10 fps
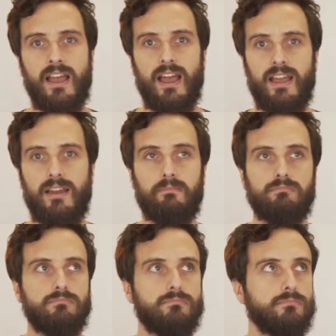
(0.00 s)

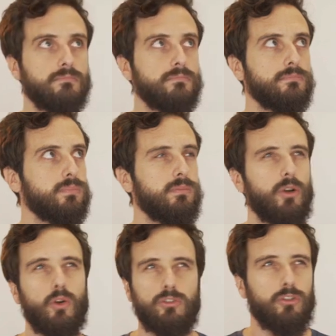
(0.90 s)
em,
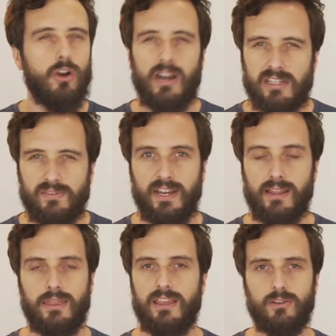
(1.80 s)
controllers
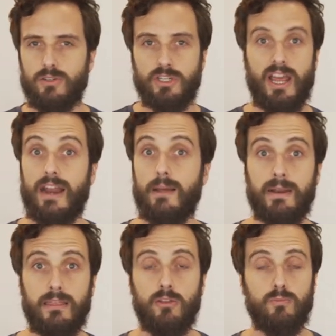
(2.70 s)
financieros, no sé, han
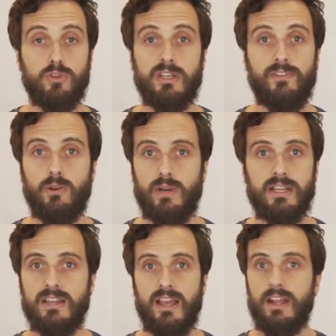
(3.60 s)
aparecido muchas figuras,